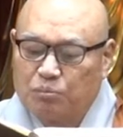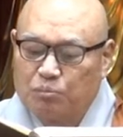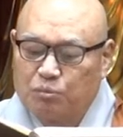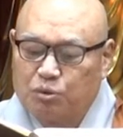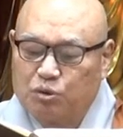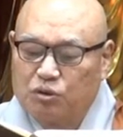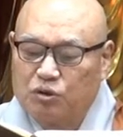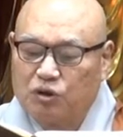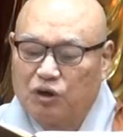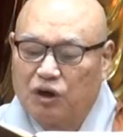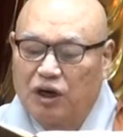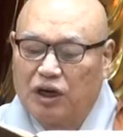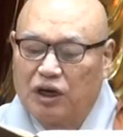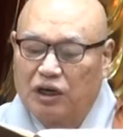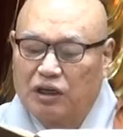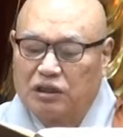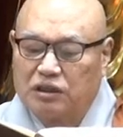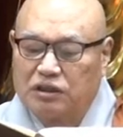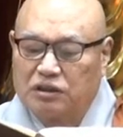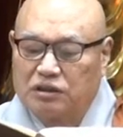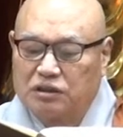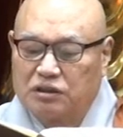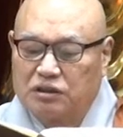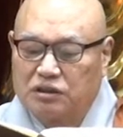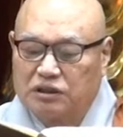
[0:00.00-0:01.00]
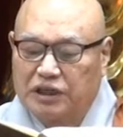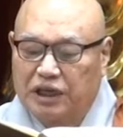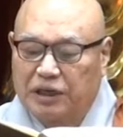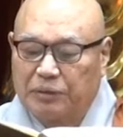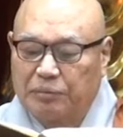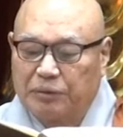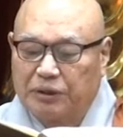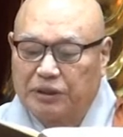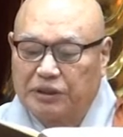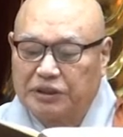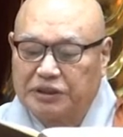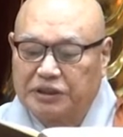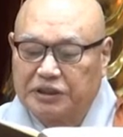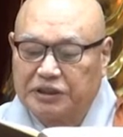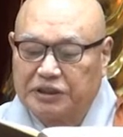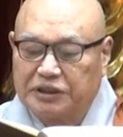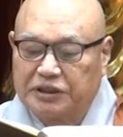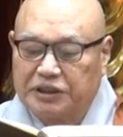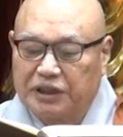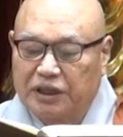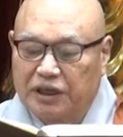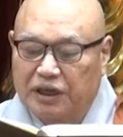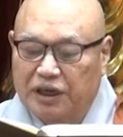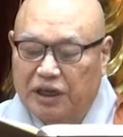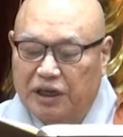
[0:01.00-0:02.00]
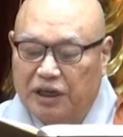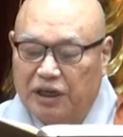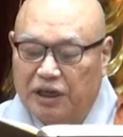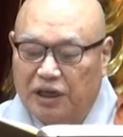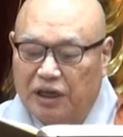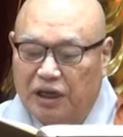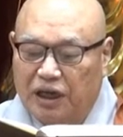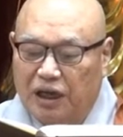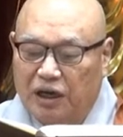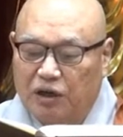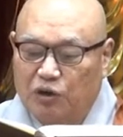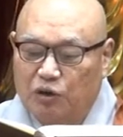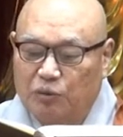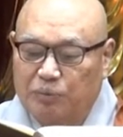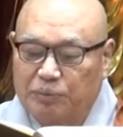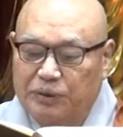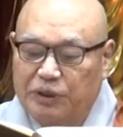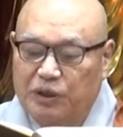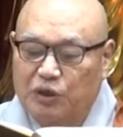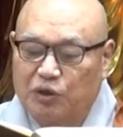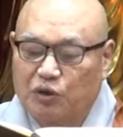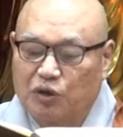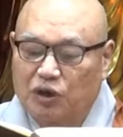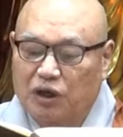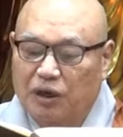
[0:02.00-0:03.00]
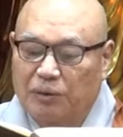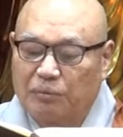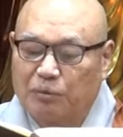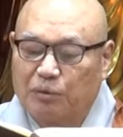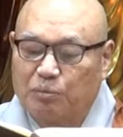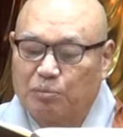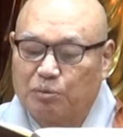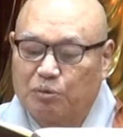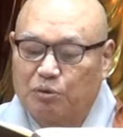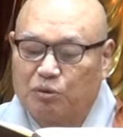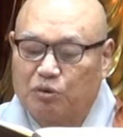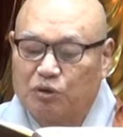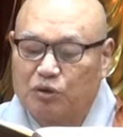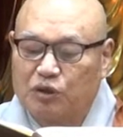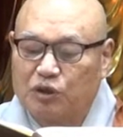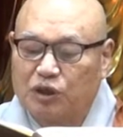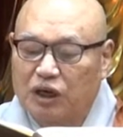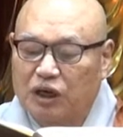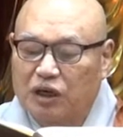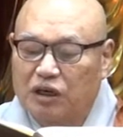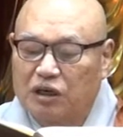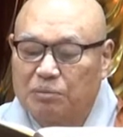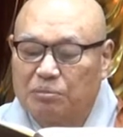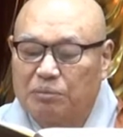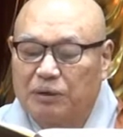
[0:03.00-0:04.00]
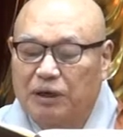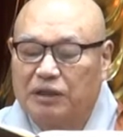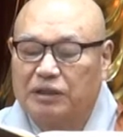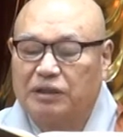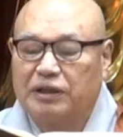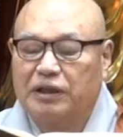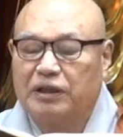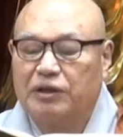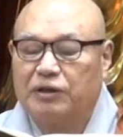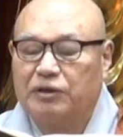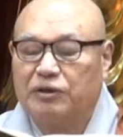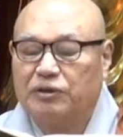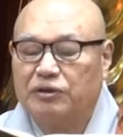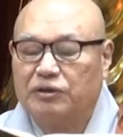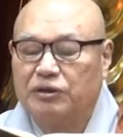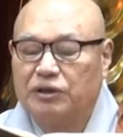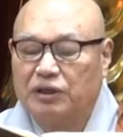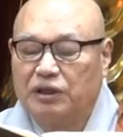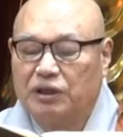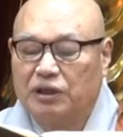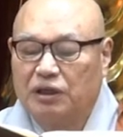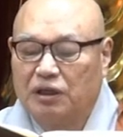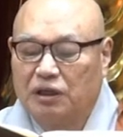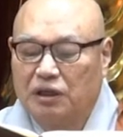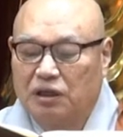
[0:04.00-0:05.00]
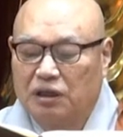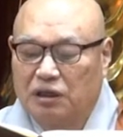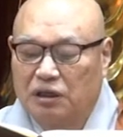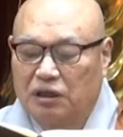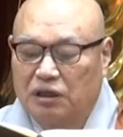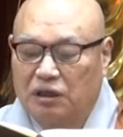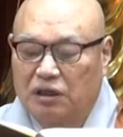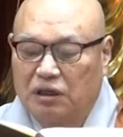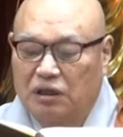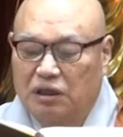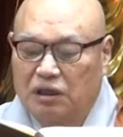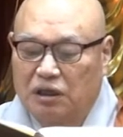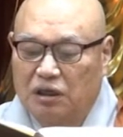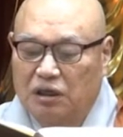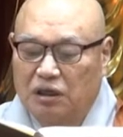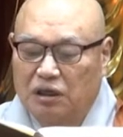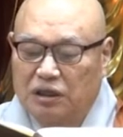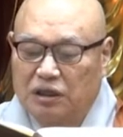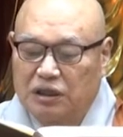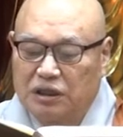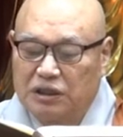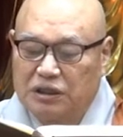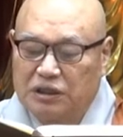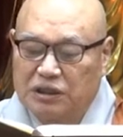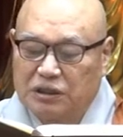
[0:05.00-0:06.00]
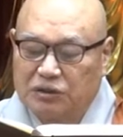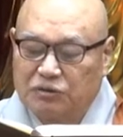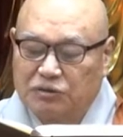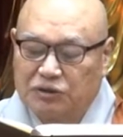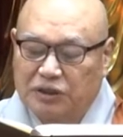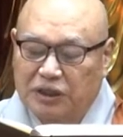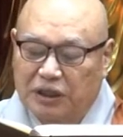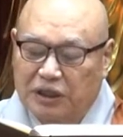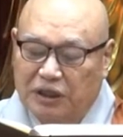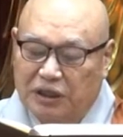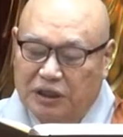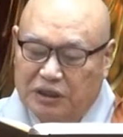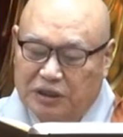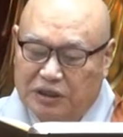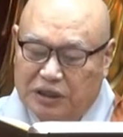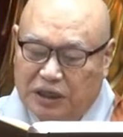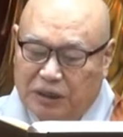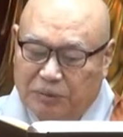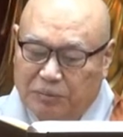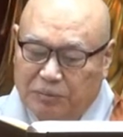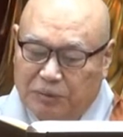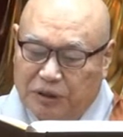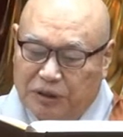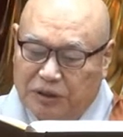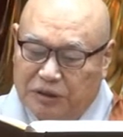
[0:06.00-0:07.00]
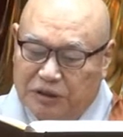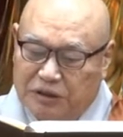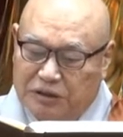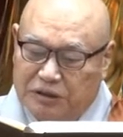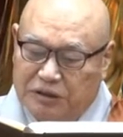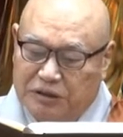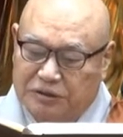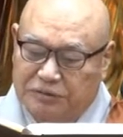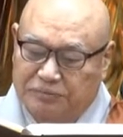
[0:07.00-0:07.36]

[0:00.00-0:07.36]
불과 그 생명 전체하고 비교를 하면 불과 얼마 안 돼요. 어, 이 지구상에 생명을